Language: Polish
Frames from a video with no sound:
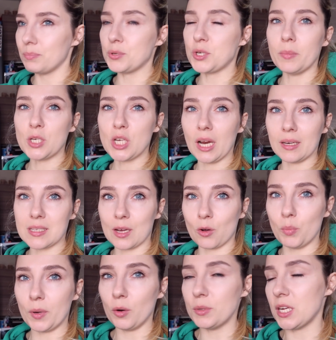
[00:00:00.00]
przemyślane
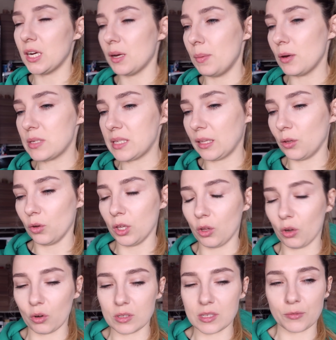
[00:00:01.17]
zakupy robić, ale chyba ostatnio nie
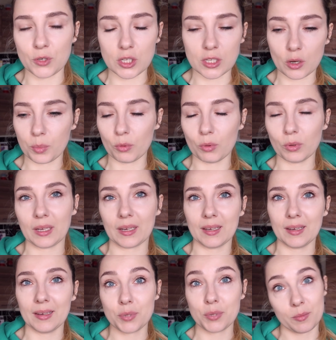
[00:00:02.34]
do końca wszystko było
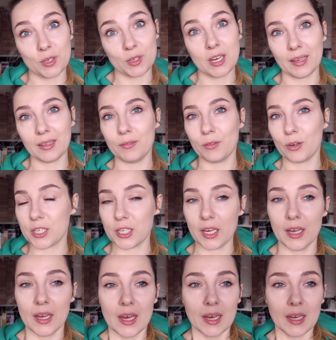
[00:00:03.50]
takie przemyślane
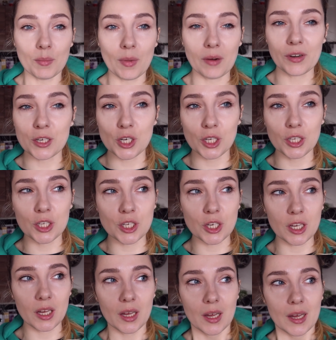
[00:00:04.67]
właśnie. I mam wrażenie,
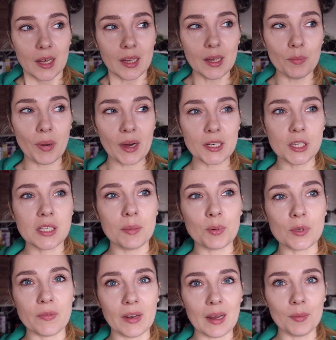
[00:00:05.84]
że im bardziej sobie
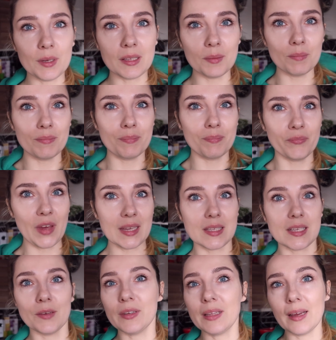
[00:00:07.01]
pozwalamy, tym
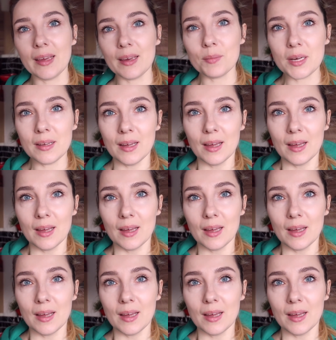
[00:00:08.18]
więcej wydajemy,